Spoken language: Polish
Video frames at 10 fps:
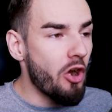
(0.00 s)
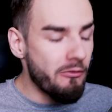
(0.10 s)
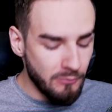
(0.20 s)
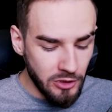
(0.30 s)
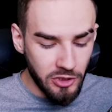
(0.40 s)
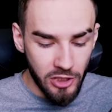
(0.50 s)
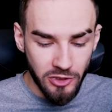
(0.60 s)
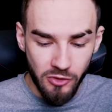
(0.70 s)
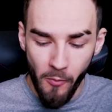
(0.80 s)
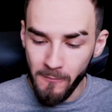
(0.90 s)

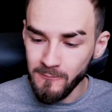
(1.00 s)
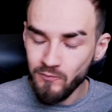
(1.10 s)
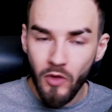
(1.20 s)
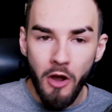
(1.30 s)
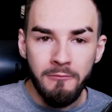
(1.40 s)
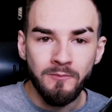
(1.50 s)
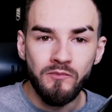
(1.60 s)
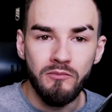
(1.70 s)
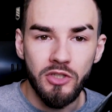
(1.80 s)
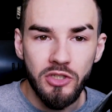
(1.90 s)
Zarąbiste są.
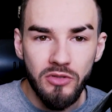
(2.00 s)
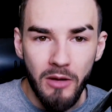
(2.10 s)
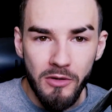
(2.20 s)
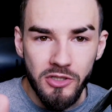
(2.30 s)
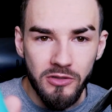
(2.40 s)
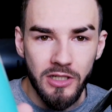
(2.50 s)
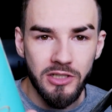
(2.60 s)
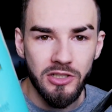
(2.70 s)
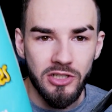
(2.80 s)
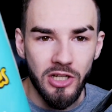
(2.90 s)
Bez jak macie
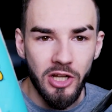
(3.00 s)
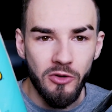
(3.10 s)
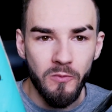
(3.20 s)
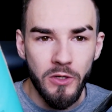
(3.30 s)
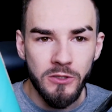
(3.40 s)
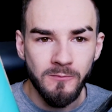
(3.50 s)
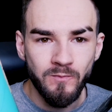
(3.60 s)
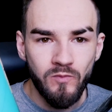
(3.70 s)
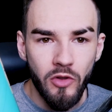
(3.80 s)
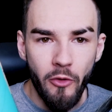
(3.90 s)
okazję gdzieś takie kupić,
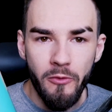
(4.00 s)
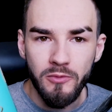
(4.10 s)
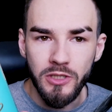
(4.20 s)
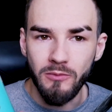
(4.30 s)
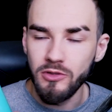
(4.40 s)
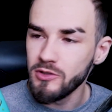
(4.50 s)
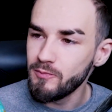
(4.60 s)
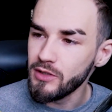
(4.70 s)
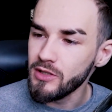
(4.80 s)
to kupcie, bo jest